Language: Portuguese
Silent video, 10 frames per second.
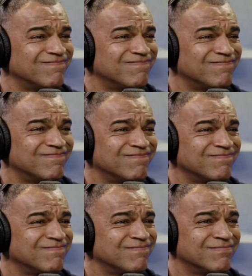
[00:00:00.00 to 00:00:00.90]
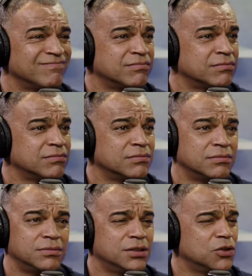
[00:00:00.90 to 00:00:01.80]
você está sozinho no campo, assim, o
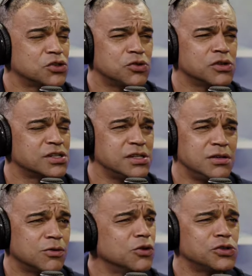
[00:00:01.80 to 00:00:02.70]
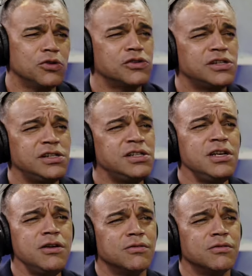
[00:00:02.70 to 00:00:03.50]
que você quer fazer sai,